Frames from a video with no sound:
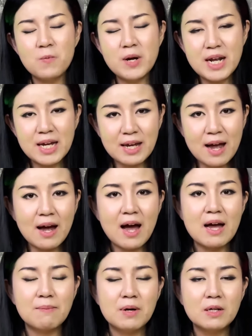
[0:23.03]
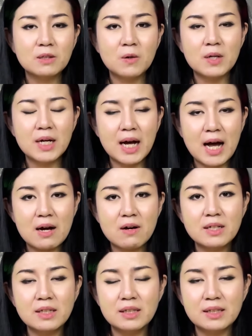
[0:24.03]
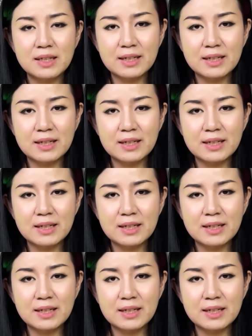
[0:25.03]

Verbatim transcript: วิธีแก้ไขเบื้องต้นนะคะก็คือ